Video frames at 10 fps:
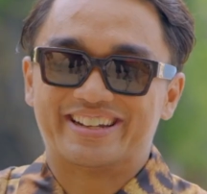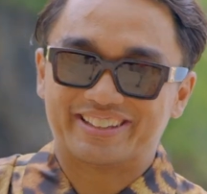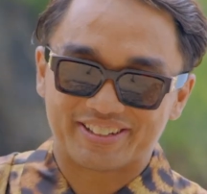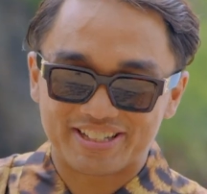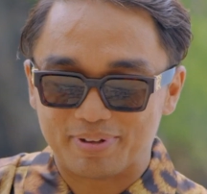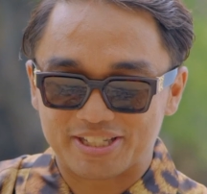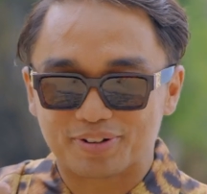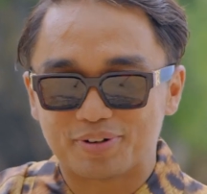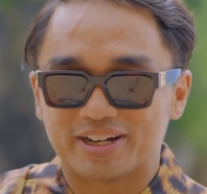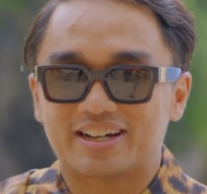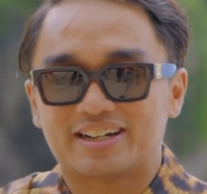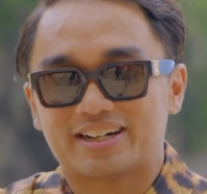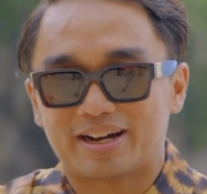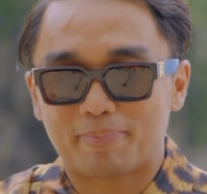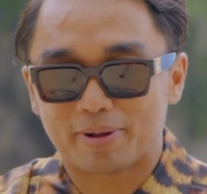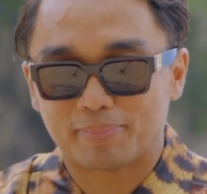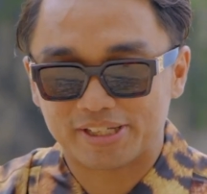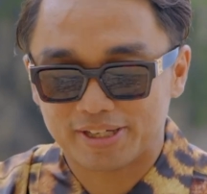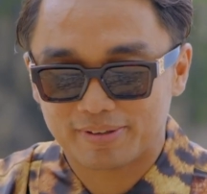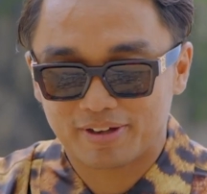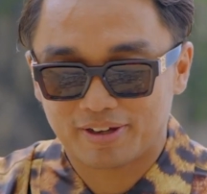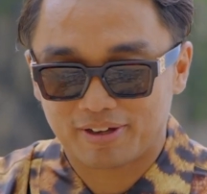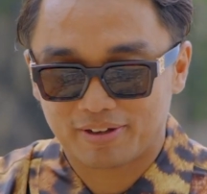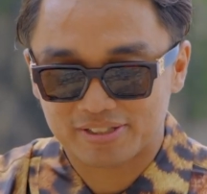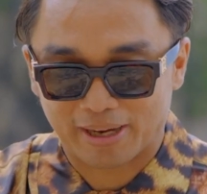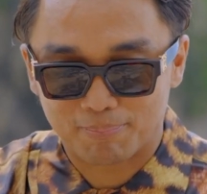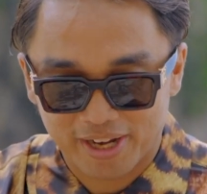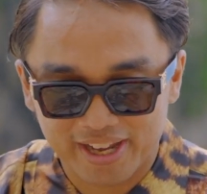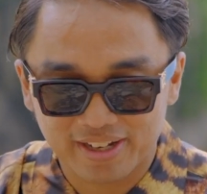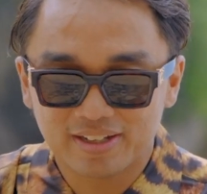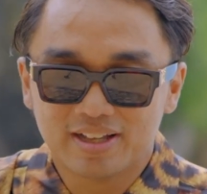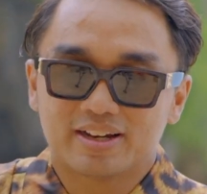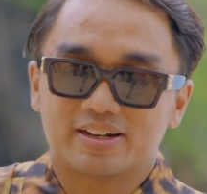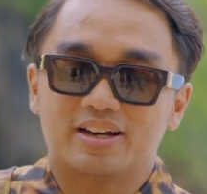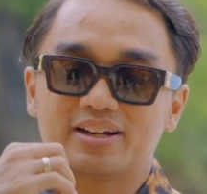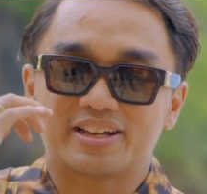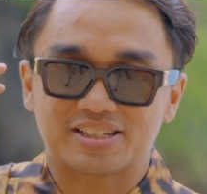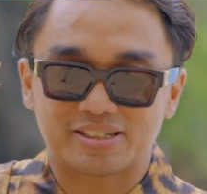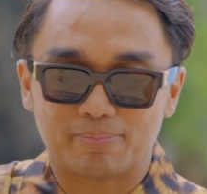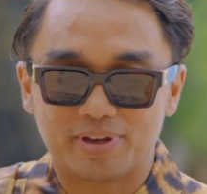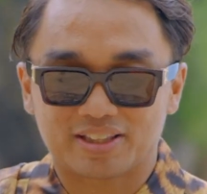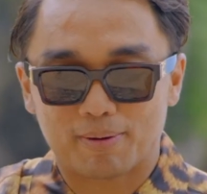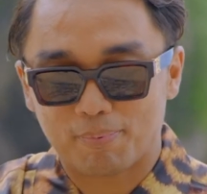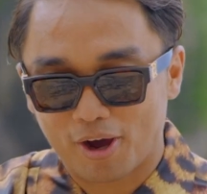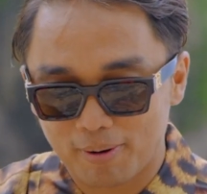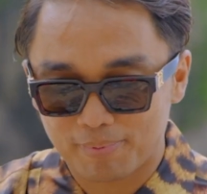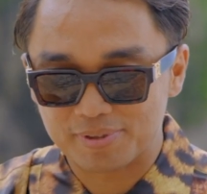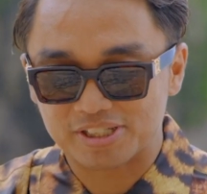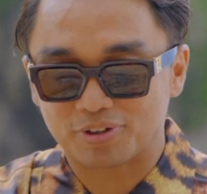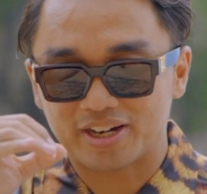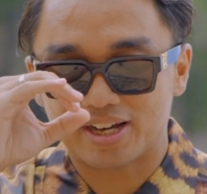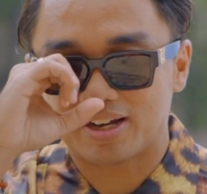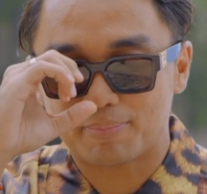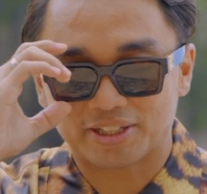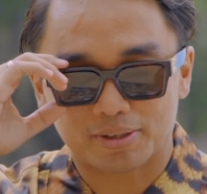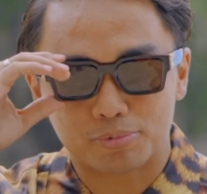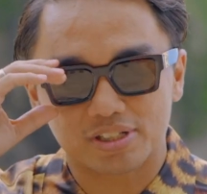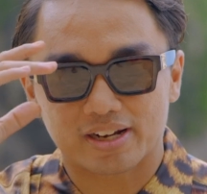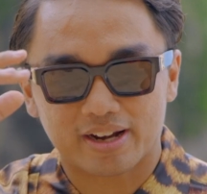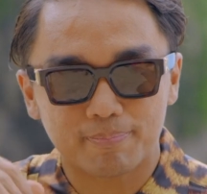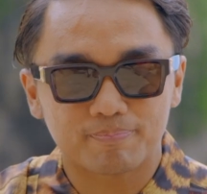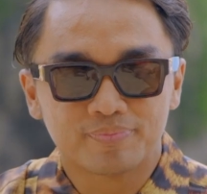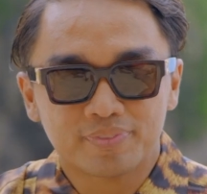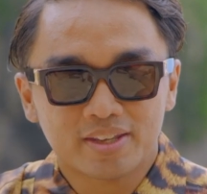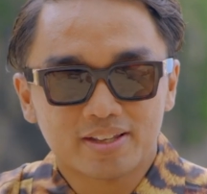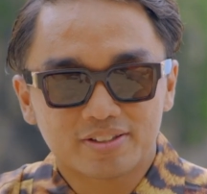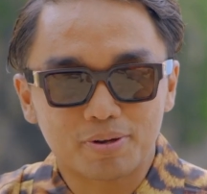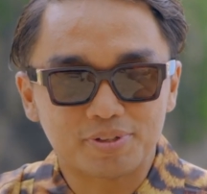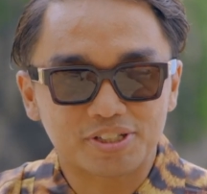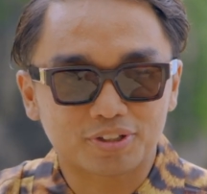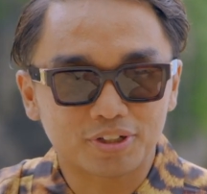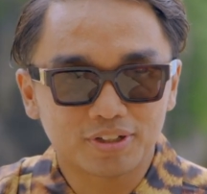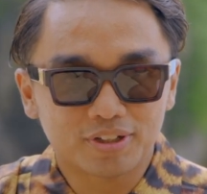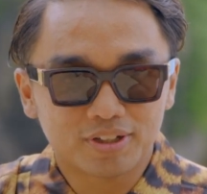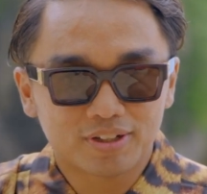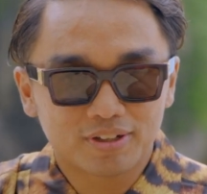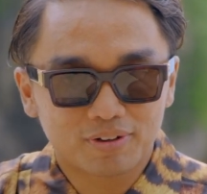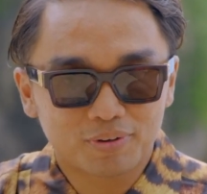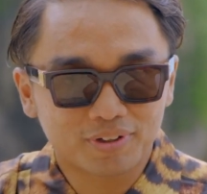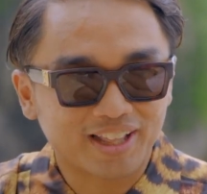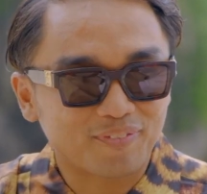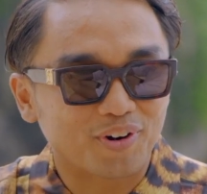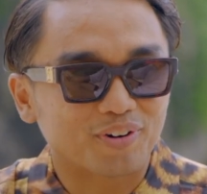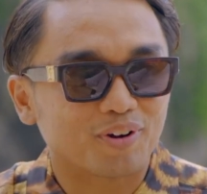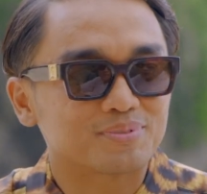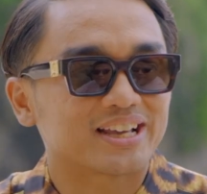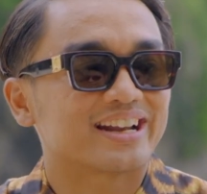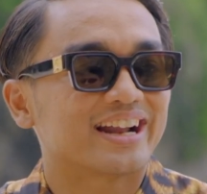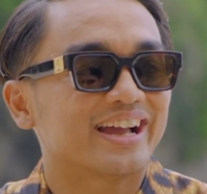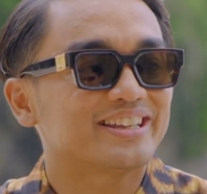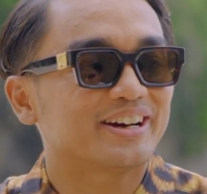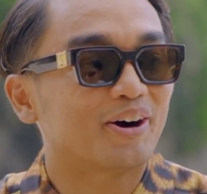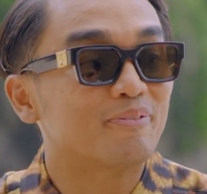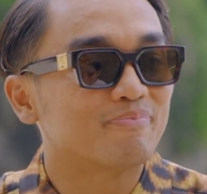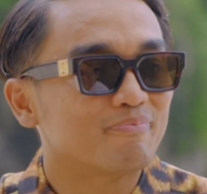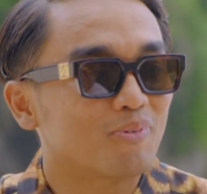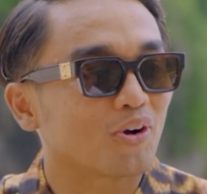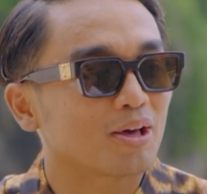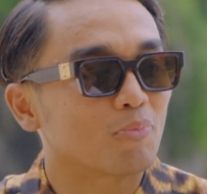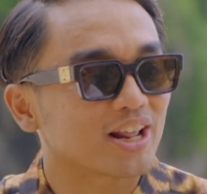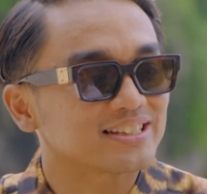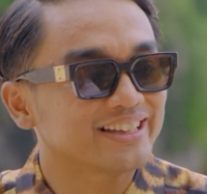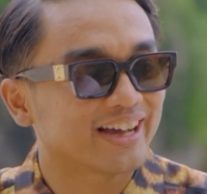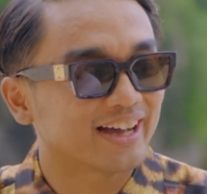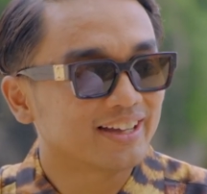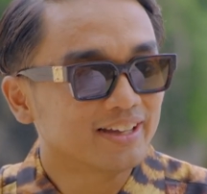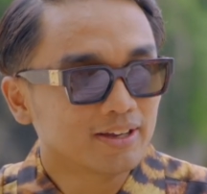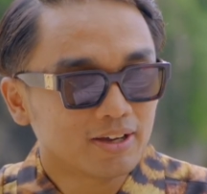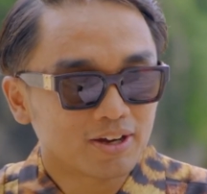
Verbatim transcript: Dan nah, terus habis itu gue uh, apa namanya uh, sampling, da, dikasih beat hip hop, habis itu ada uh, Meter Mos nge-rap, terus habis itu gue telepon Om Chandra aja, Om nah. mau kolaborasi nggak? Nah